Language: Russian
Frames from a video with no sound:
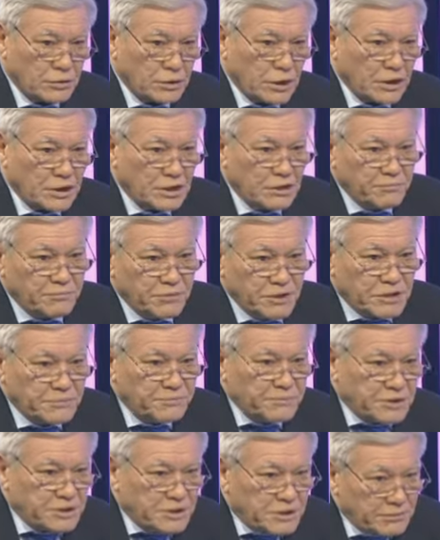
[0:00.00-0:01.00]
Какие
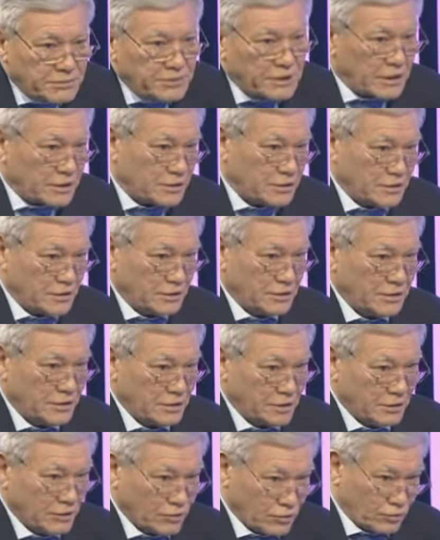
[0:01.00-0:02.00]
перспективы нас
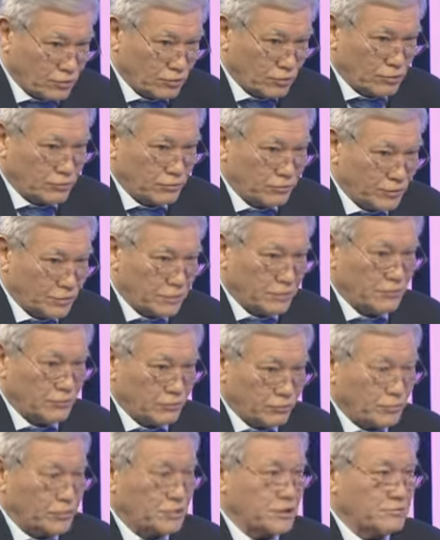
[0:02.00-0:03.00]
ждут вот в
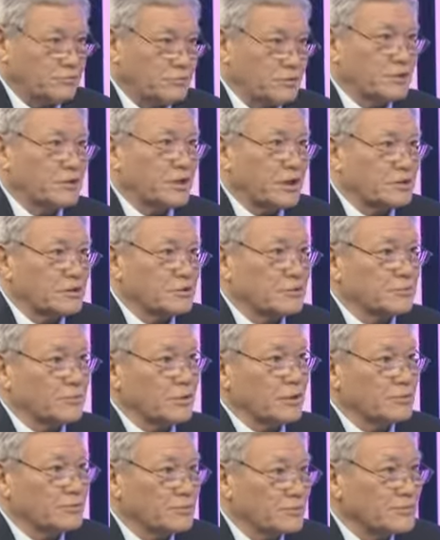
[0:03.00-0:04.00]
2015
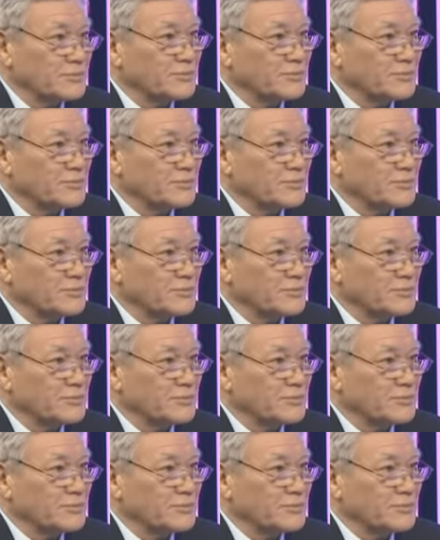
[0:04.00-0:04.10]
году?